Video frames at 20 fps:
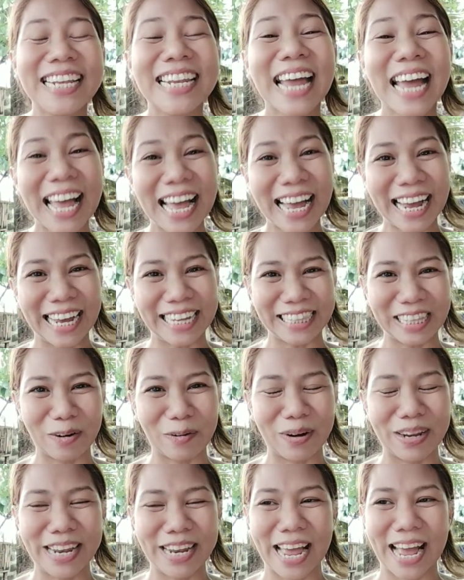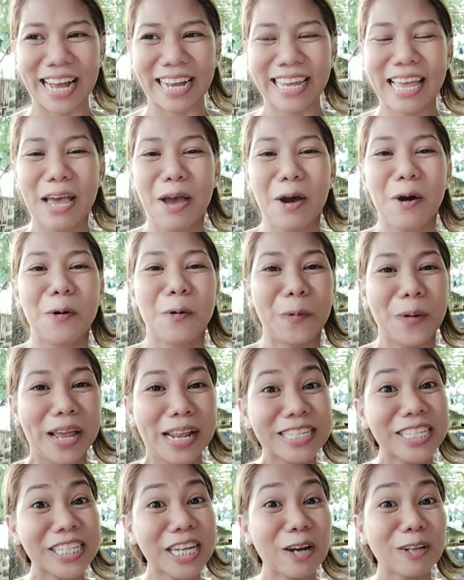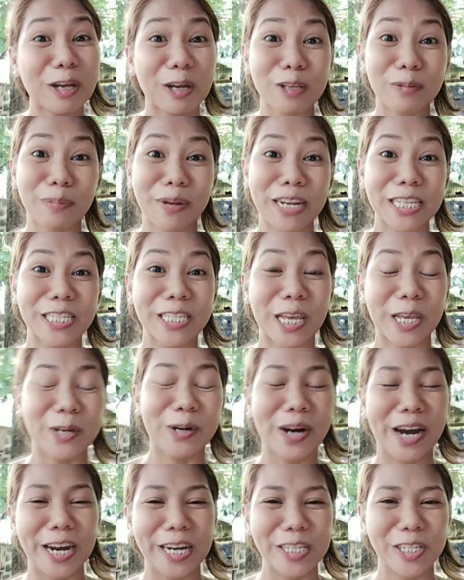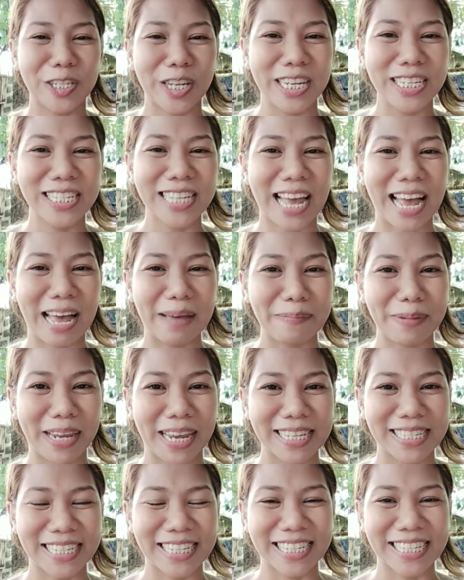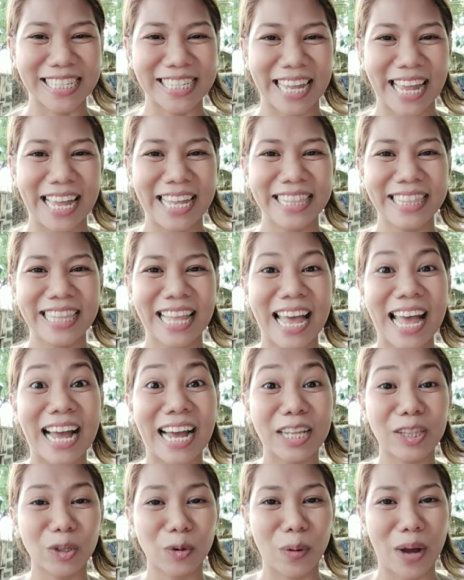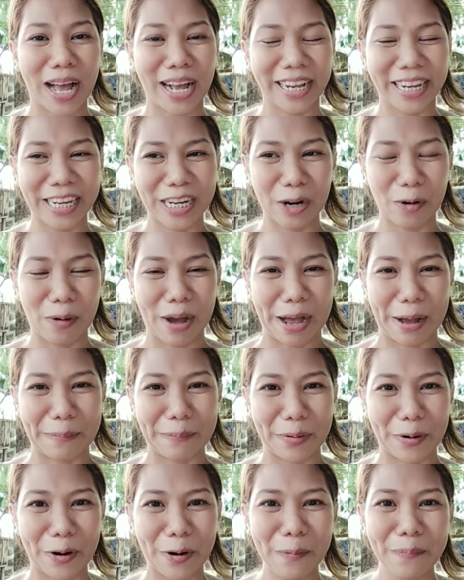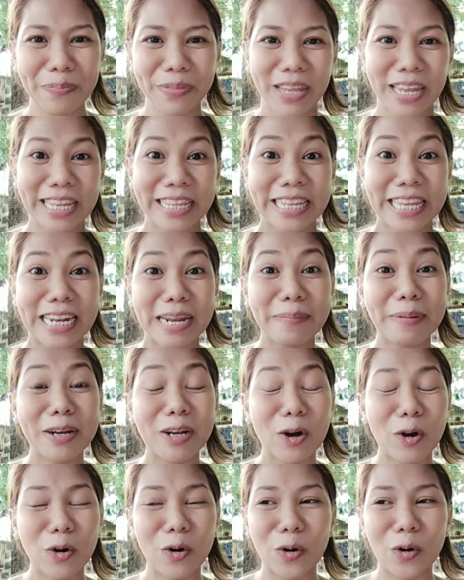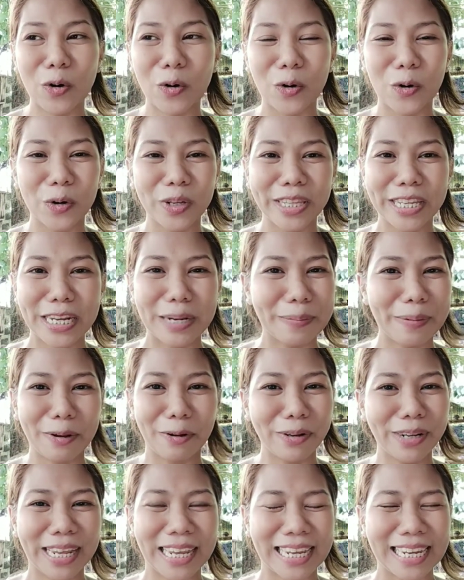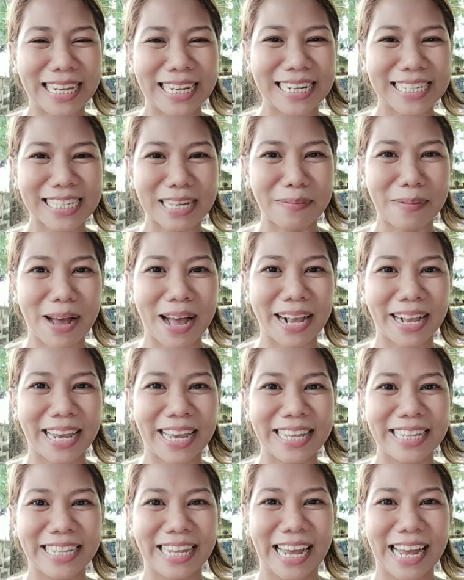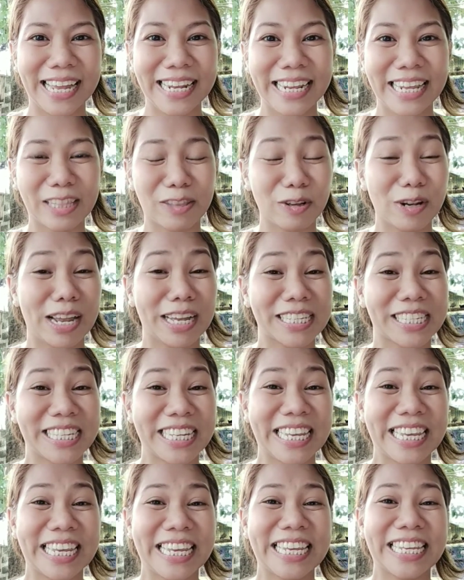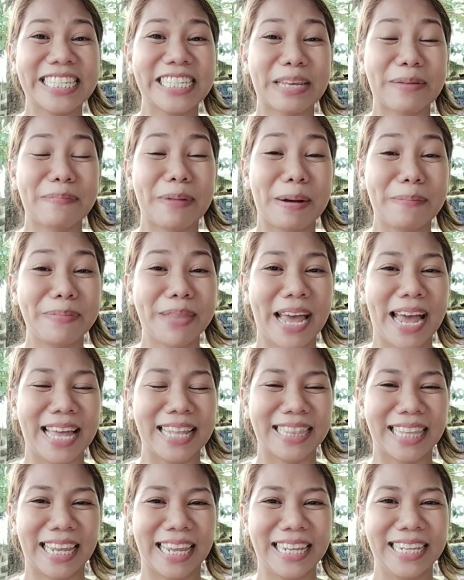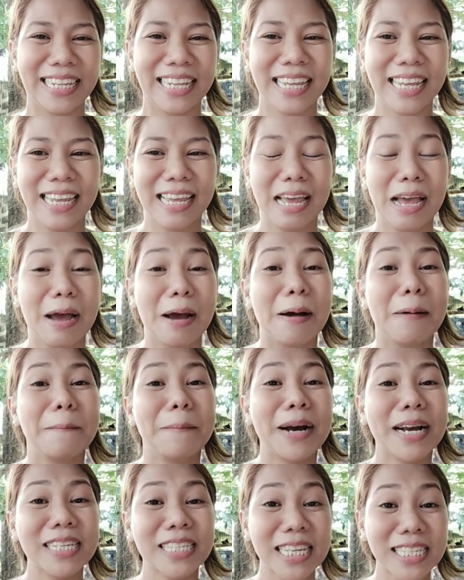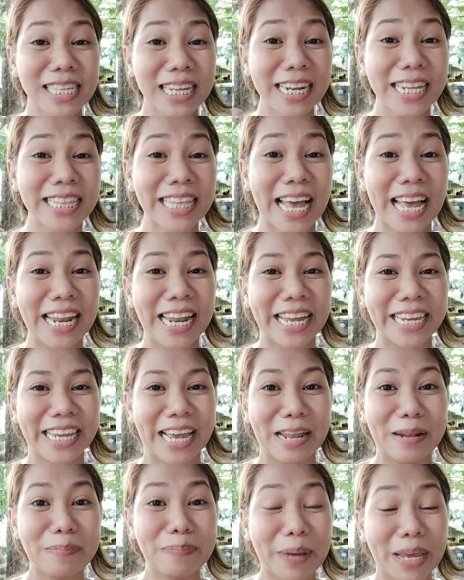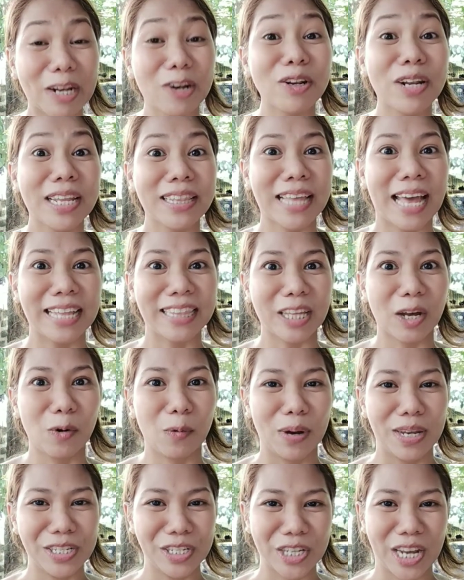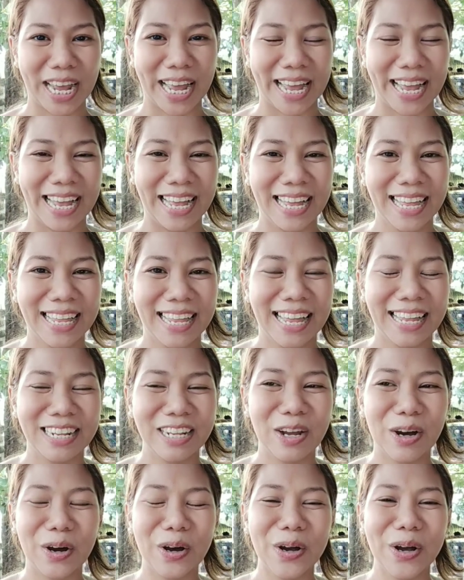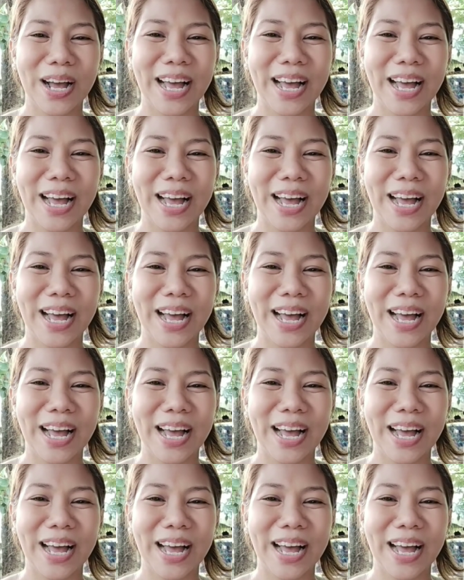Nakakatawa lang. Well, shout out pa rin sa'yo, RJ, sa aming assistant. Nakakatuwa ang ginawa mo. Hindi naman ako, hindi naman ako naiinis sa mga ganyan. Ito lang si, si Bam natin magsasalita lang yan, pero natatawa siya. No?